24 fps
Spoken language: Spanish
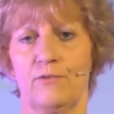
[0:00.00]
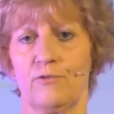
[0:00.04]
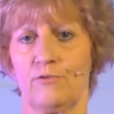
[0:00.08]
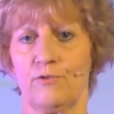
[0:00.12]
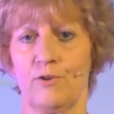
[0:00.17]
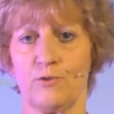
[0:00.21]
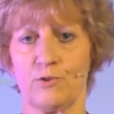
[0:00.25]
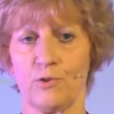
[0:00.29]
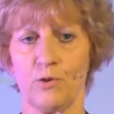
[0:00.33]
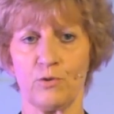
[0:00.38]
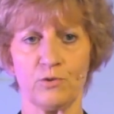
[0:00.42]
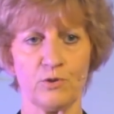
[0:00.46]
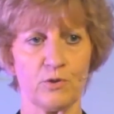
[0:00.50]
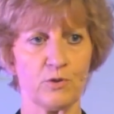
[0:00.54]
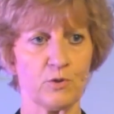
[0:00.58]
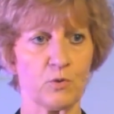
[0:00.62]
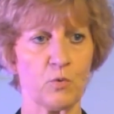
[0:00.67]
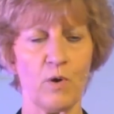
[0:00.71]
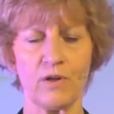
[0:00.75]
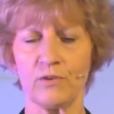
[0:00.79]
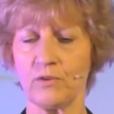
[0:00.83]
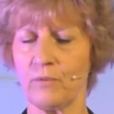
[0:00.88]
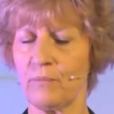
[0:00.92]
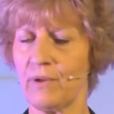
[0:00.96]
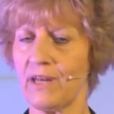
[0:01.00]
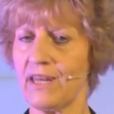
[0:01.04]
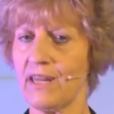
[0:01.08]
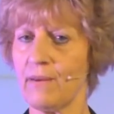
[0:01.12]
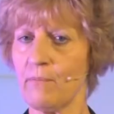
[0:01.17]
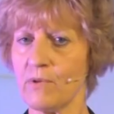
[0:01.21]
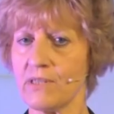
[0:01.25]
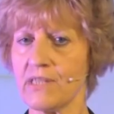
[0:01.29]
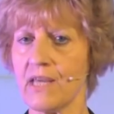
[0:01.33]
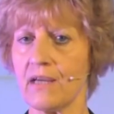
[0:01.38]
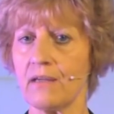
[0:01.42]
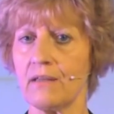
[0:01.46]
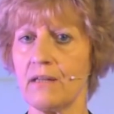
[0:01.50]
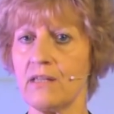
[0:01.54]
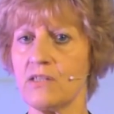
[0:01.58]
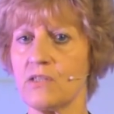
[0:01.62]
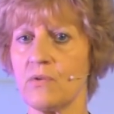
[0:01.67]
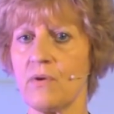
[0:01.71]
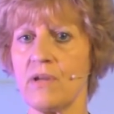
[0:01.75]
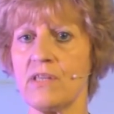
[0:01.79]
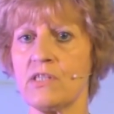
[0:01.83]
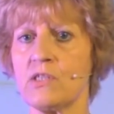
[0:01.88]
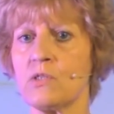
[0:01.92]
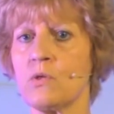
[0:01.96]
nosotros cuando venimos a
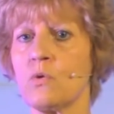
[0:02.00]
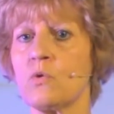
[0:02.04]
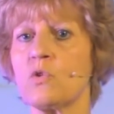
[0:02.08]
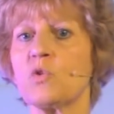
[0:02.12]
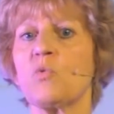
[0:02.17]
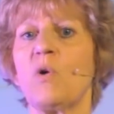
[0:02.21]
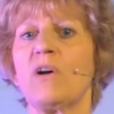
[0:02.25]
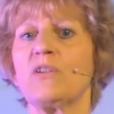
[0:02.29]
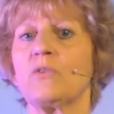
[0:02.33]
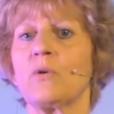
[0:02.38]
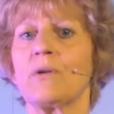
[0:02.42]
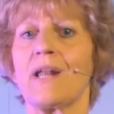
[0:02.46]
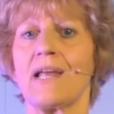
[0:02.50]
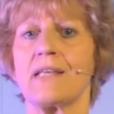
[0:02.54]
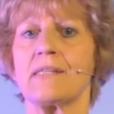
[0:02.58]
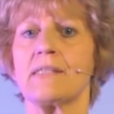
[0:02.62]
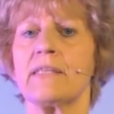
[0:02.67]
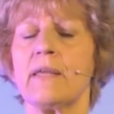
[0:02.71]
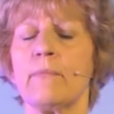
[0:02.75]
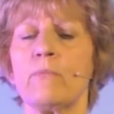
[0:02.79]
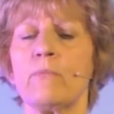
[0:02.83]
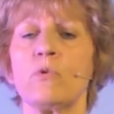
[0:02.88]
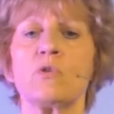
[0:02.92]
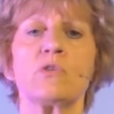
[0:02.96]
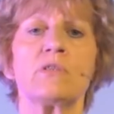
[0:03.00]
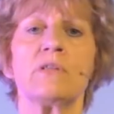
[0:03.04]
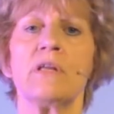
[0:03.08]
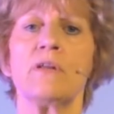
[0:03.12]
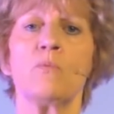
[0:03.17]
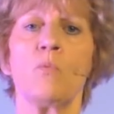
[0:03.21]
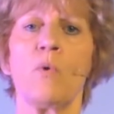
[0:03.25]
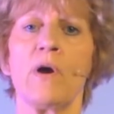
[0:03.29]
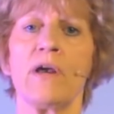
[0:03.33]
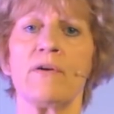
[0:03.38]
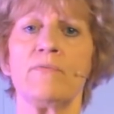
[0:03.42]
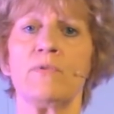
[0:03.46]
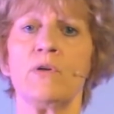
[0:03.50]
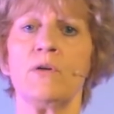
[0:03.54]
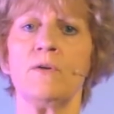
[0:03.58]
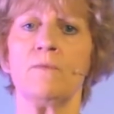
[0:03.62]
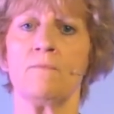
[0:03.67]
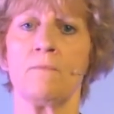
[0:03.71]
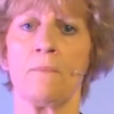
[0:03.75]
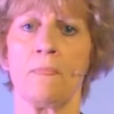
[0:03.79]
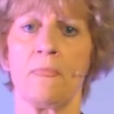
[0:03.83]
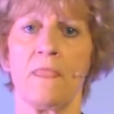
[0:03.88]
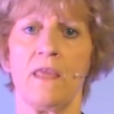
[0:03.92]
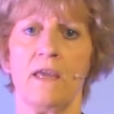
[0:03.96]
Cristo Jesús, cuando nacimos de nuevo,
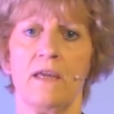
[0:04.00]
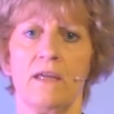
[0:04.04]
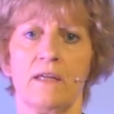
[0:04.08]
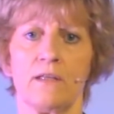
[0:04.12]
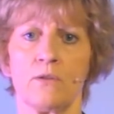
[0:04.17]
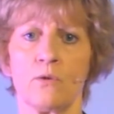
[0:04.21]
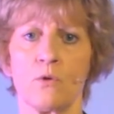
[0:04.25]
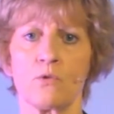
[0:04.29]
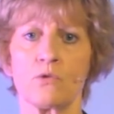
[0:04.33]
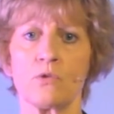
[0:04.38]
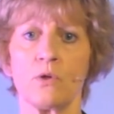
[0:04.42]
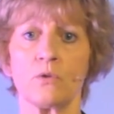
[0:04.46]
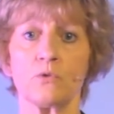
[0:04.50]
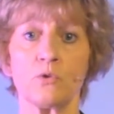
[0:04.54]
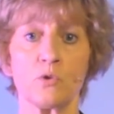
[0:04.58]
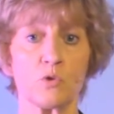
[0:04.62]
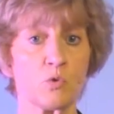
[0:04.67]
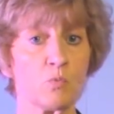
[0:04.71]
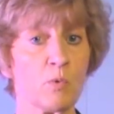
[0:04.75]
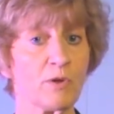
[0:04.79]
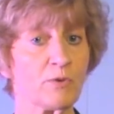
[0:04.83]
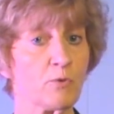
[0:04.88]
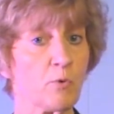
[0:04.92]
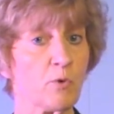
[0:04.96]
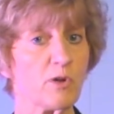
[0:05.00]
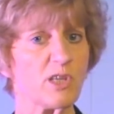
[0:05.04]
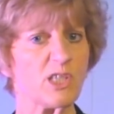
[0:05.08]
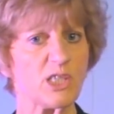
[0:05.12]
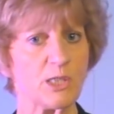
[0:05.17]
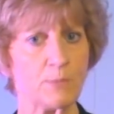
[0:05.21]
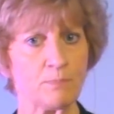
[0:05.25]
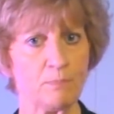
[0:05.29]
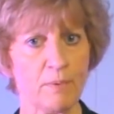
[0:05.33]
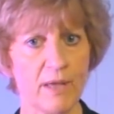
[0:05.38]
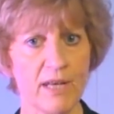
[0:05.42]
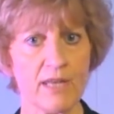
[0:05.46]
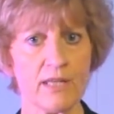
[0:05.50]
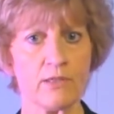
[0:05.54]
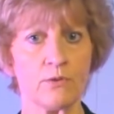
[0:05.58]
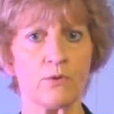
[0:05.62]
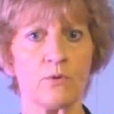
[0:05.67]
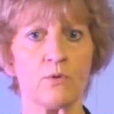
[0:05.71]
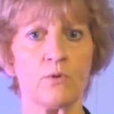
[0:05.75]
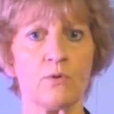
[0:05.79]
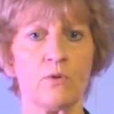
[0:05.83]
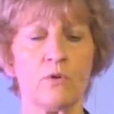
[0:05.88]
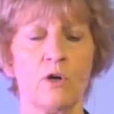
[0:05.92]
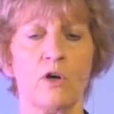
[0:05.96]
nosotros nuestro
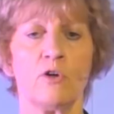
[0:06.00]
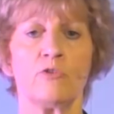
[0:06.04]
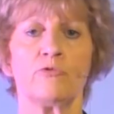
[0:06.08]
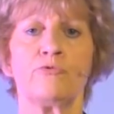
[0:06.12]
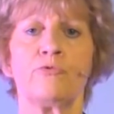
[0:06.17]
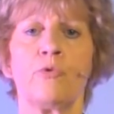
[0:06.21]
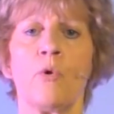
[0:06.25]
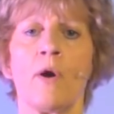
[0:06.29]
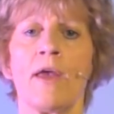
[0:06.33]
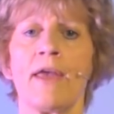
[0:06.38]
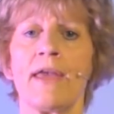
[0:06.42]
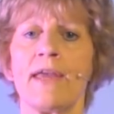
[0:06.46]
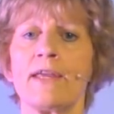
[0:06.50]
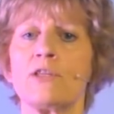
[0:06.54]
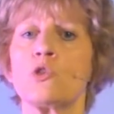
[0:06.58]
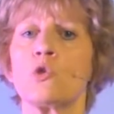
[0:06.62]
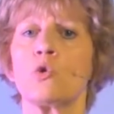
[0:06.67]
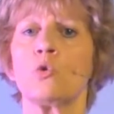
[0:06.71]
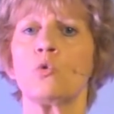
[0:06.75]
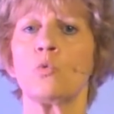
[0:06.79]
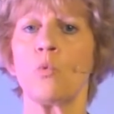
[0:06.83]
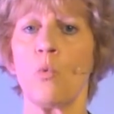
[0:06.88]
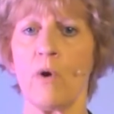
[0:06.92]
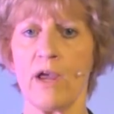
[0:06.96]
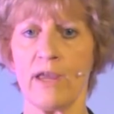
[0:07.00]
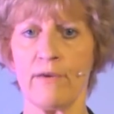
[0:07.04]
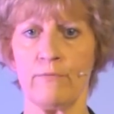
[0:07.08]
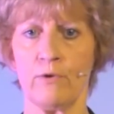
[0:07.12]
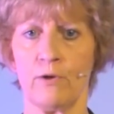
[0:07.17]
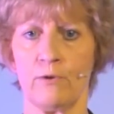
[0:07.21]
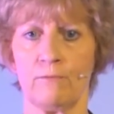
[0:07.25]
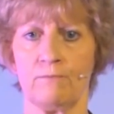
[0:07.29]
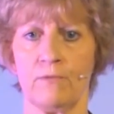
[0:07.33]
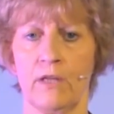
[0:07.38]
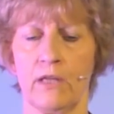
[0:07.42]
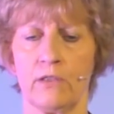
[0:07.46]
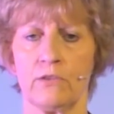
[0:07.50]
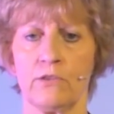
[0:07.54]
espíritu fue hecho nuevo.